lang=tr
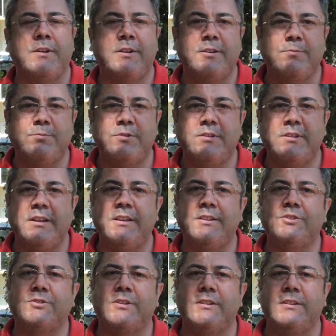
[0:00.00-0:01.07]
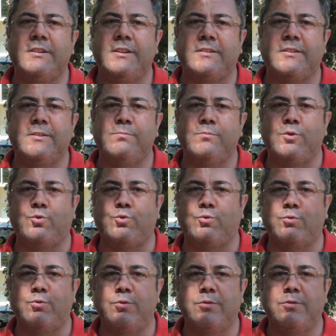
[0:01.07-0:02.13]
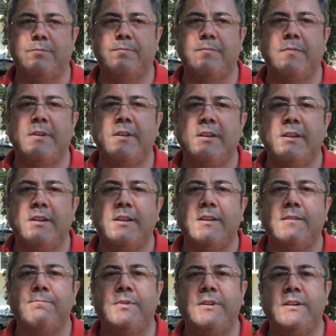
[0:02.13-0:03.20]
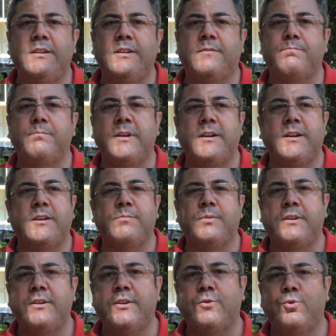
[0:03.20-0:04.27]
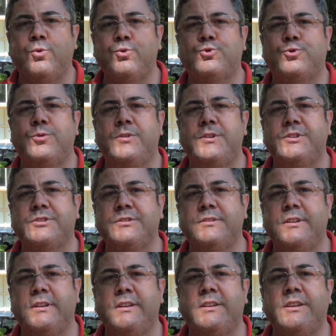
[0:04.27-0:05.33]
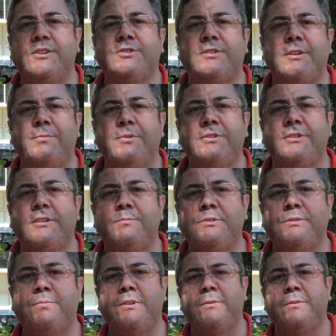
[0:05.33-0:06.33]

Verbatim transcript: bayramını enişten dileklerimle kutluyorum. Birlik, beraberlik, hoşgörü içinde geçirebileceğimiz